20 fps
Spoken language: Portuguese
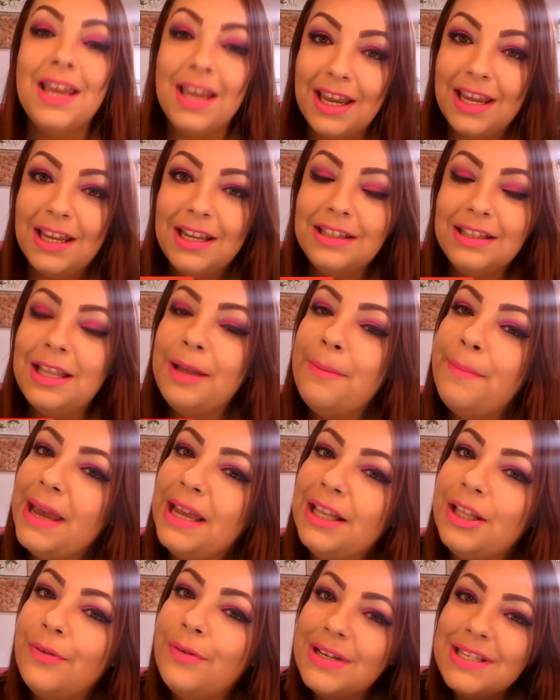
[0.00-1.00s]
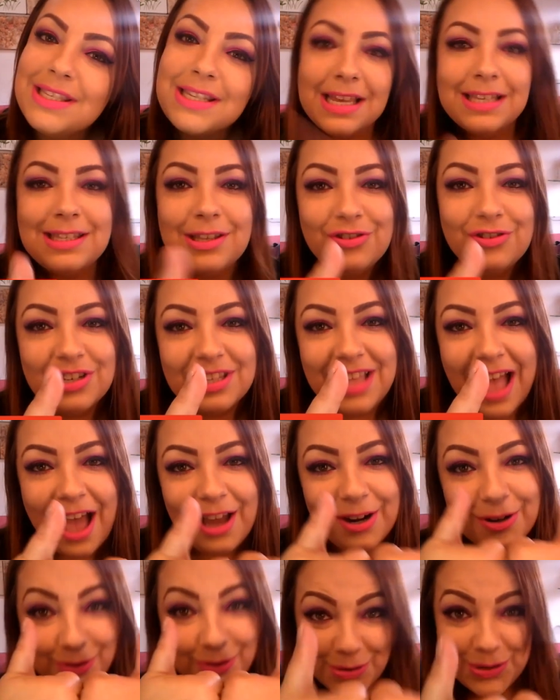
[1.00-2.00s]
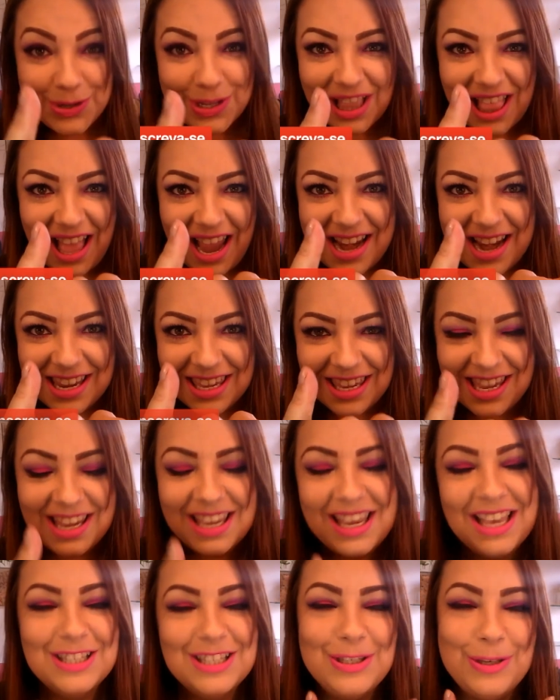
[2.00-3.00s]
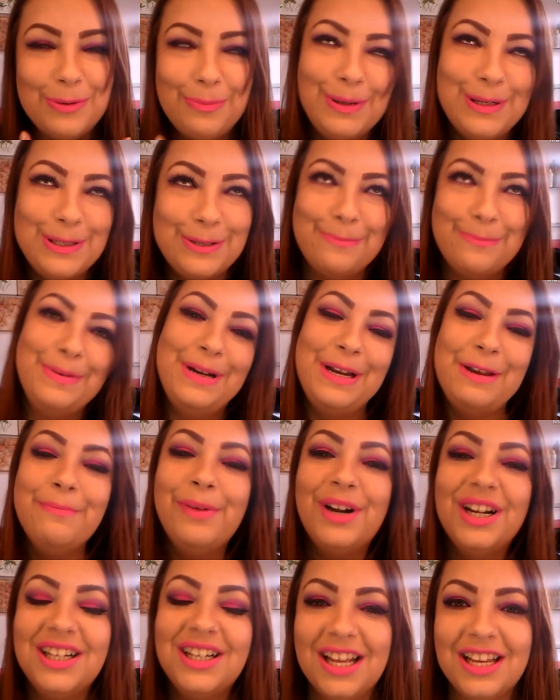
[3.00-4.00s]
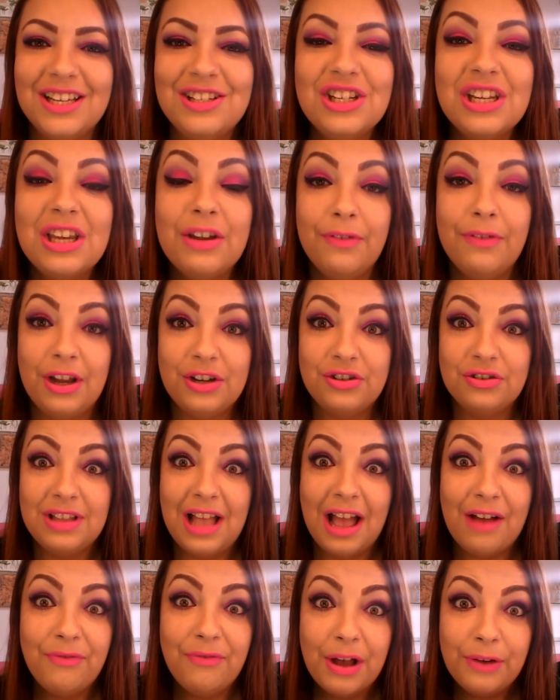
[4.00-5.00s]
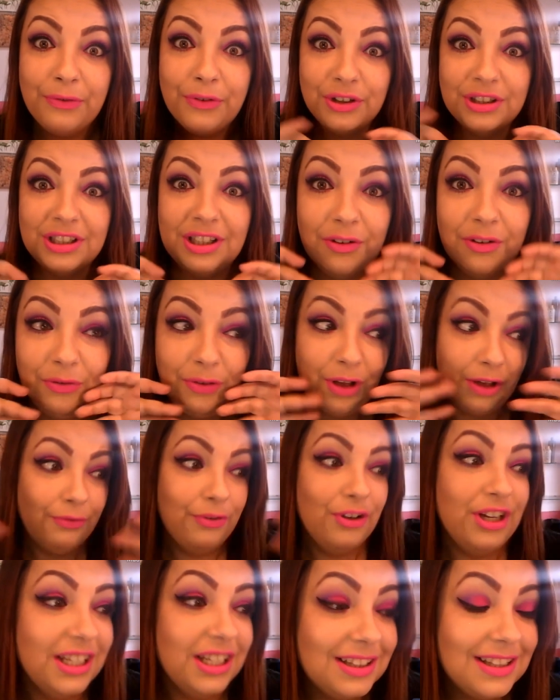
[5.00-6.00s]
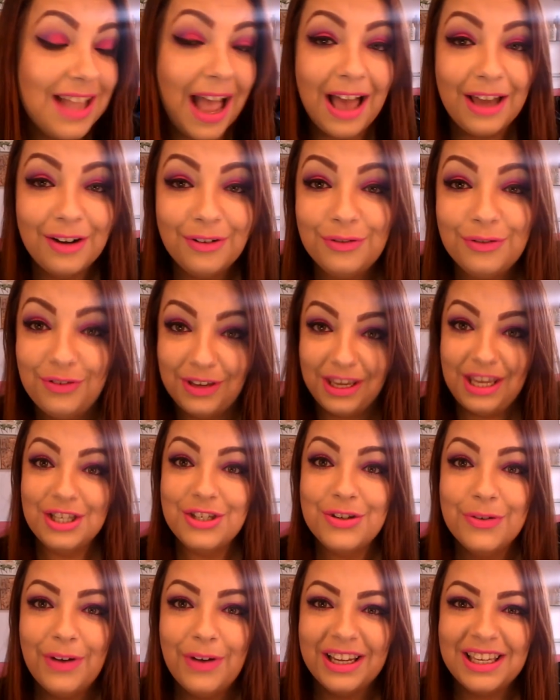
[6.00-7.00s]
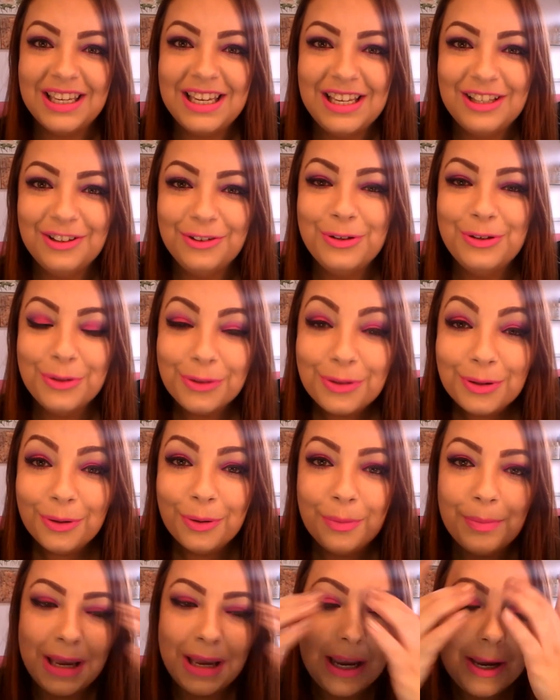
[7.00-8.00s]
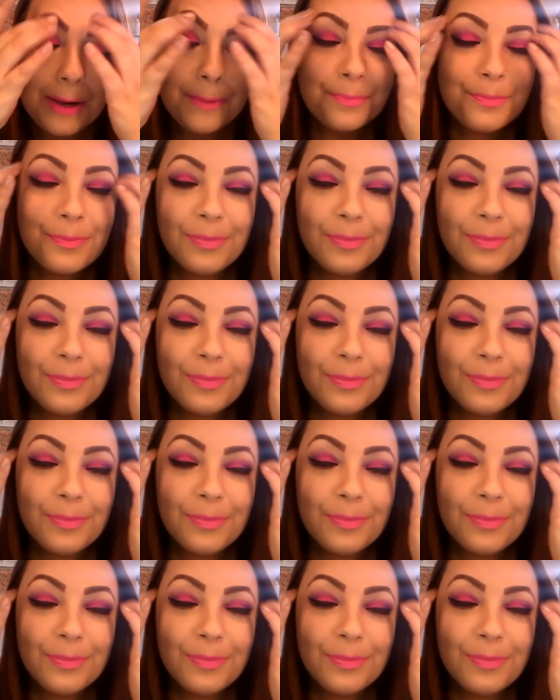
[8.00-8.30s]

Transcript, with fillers: E também não esqueça de dar o like, que é super, super importante, que vai ajudar a favoritar o vídeo aqui no YouTube.